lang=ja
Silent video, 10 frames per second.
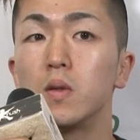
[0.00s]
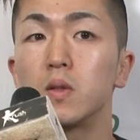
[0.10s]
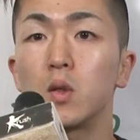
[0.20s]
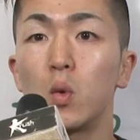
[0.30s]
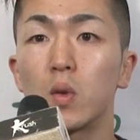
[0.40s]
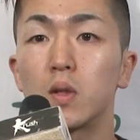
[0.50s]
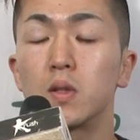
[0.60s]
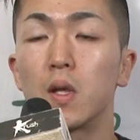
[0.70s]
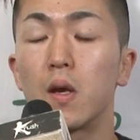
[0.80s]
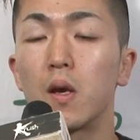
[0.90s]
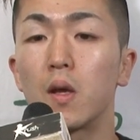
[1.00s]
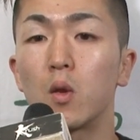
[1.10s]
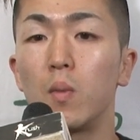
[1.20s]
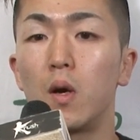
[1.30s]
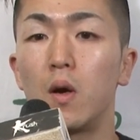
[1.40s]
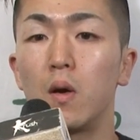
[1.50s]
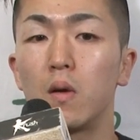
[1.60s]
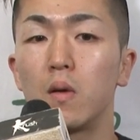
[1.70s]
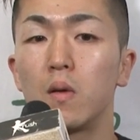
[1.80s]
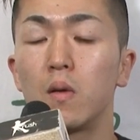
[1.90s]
そうですね、えっとまあ、